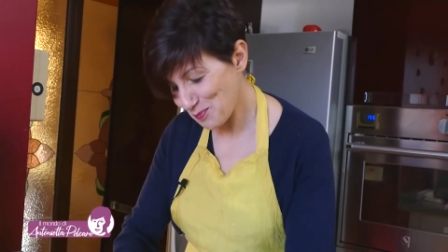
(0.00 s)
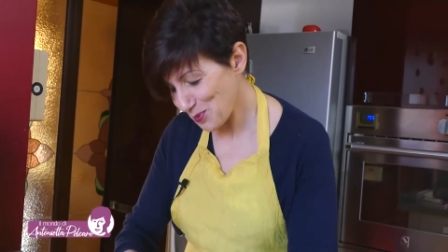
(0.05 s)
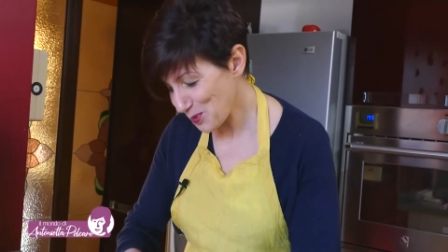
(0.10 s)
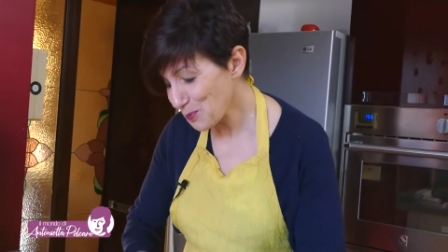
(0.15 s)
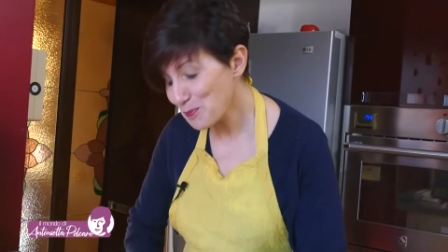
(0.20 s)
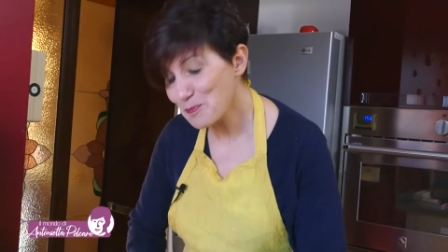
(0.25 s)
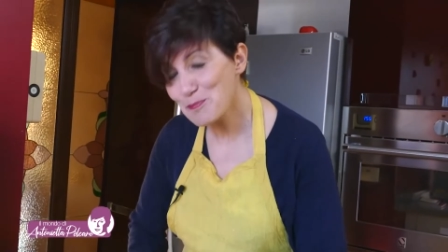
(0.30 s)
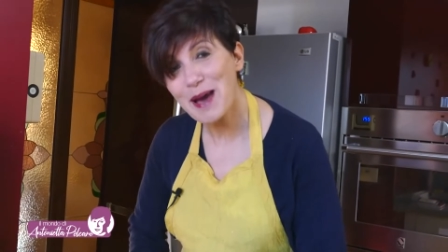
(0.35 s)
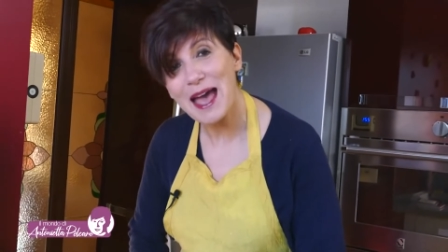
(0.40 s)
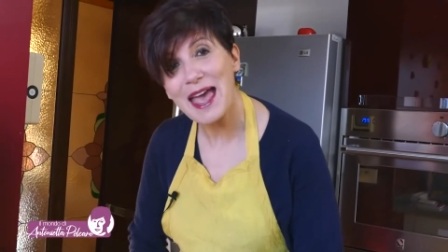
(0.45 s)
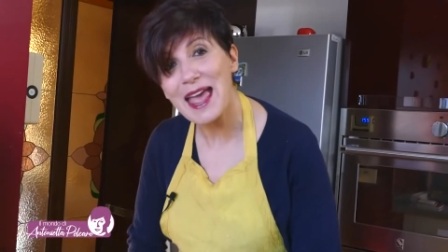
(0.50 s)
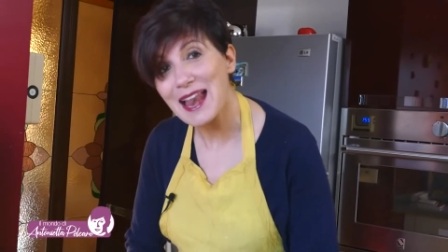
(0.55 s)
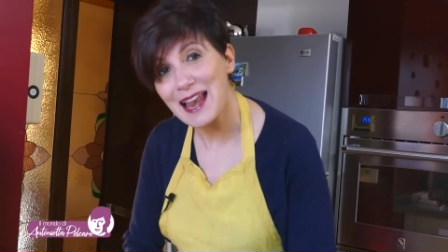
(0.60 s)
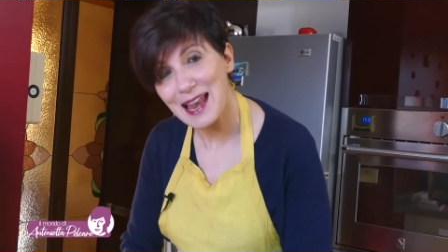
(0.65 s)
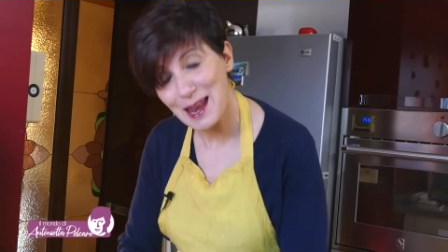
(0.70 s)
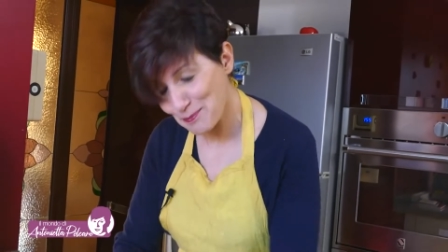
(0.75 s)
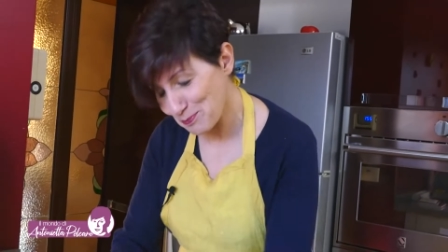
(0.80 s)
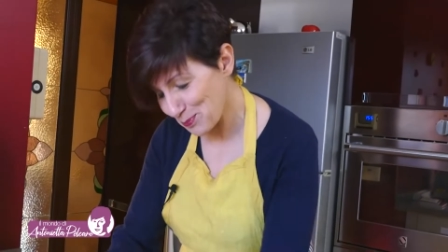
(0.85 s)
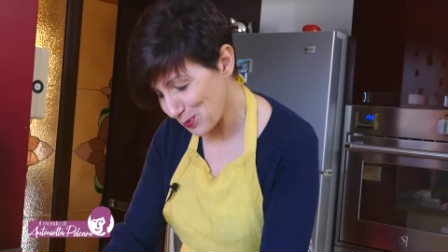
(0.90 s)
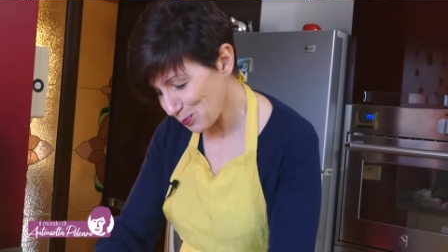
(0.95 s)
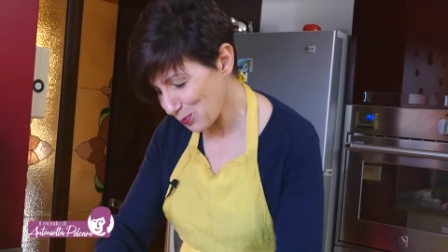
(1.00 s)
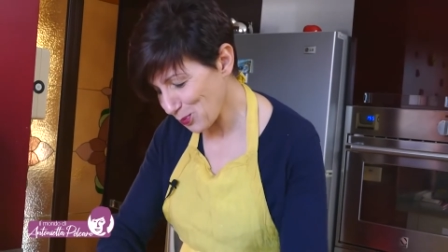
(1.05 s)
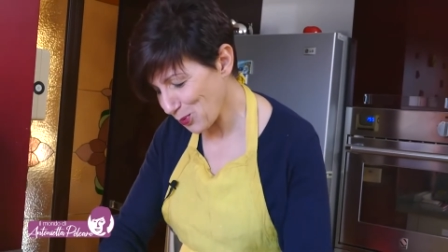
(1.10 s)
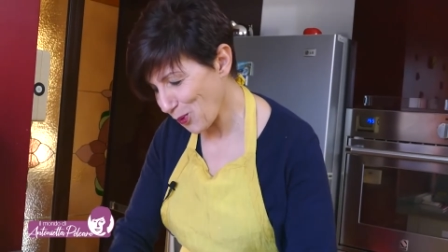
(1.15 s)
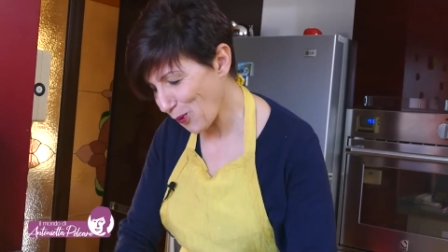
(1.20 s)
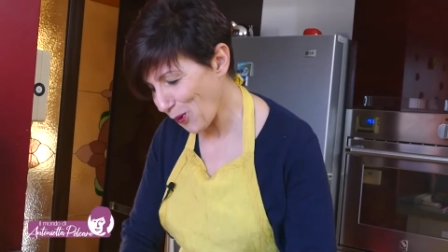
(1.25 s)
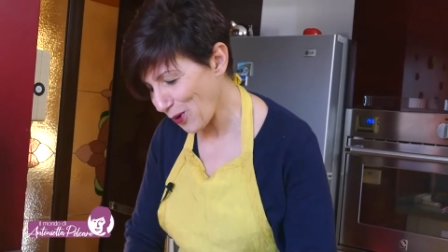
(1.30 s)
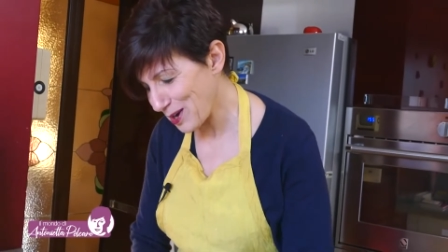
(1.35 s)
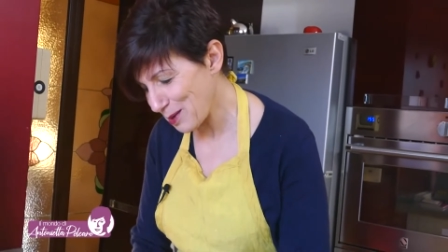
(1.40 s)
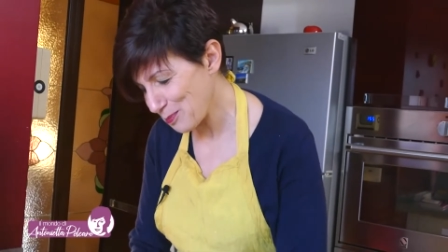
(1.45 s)
più belle più
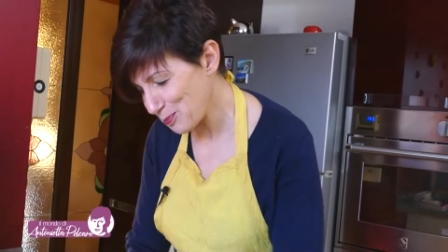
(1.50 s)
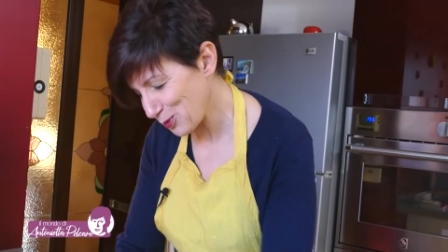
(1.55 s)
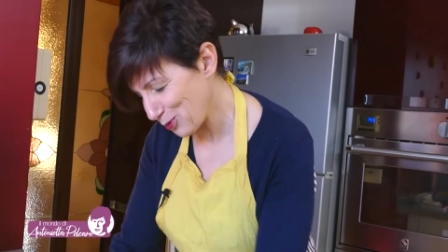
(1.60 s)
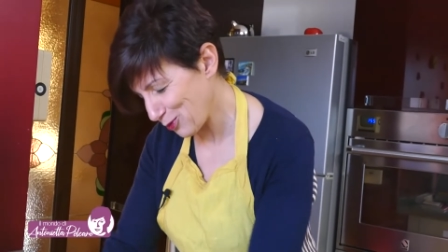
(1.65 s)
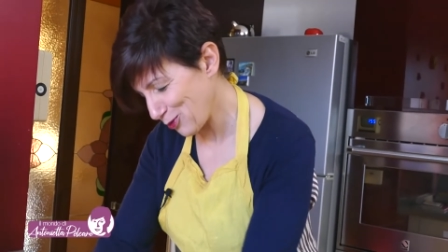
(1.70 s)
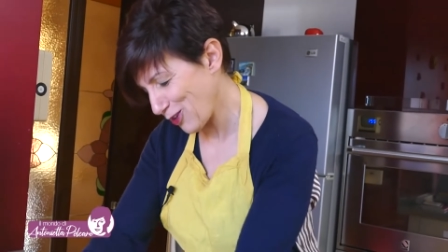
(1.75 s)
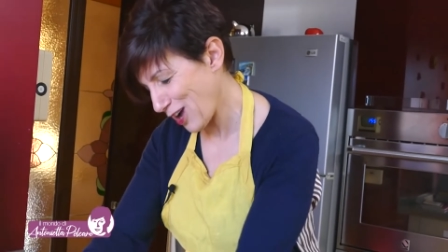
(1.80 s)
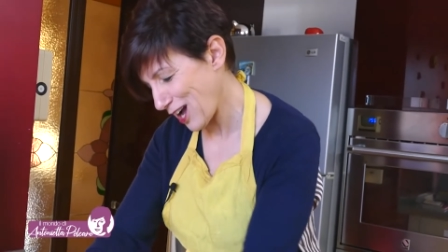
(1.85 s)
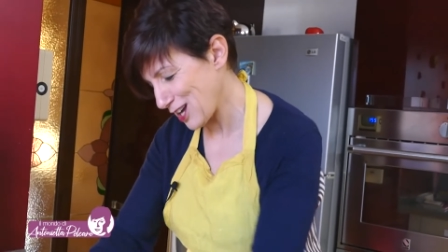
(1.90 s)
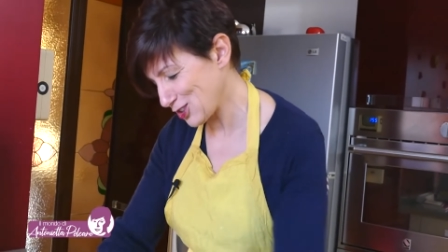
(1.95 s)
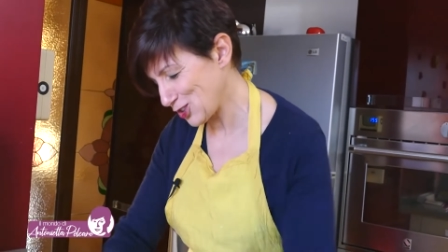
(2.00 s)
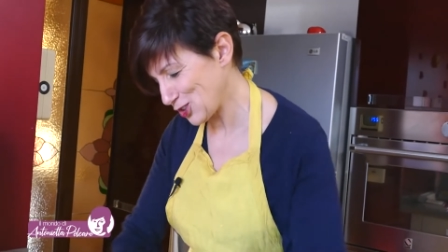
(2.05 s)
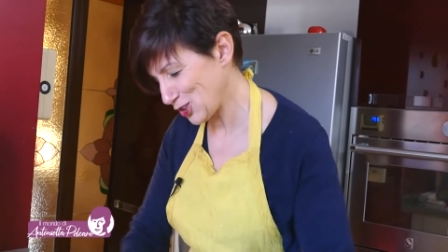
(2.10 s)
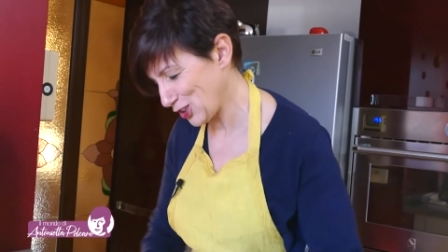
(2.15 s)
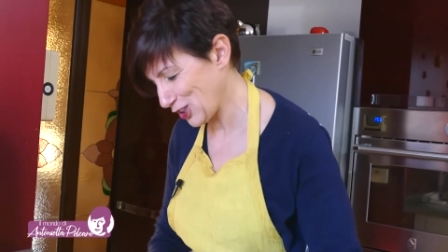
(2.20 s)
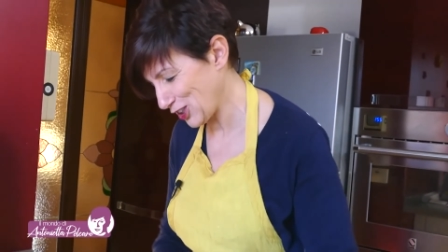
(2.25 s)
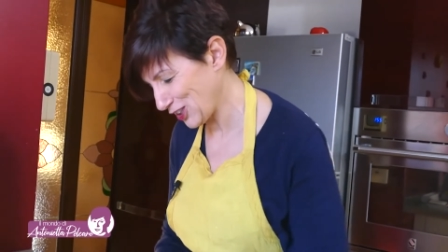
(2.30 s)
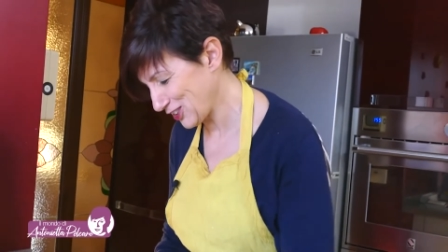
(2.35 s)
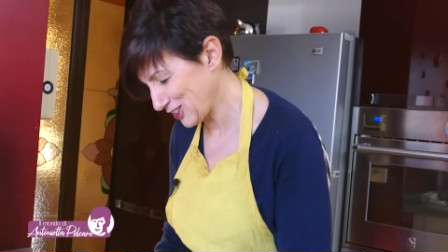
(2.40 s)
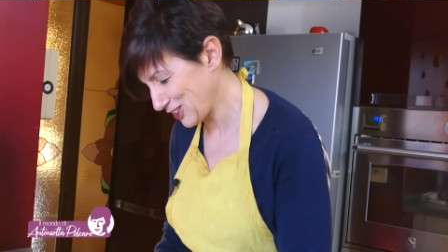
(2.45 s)
buone più facili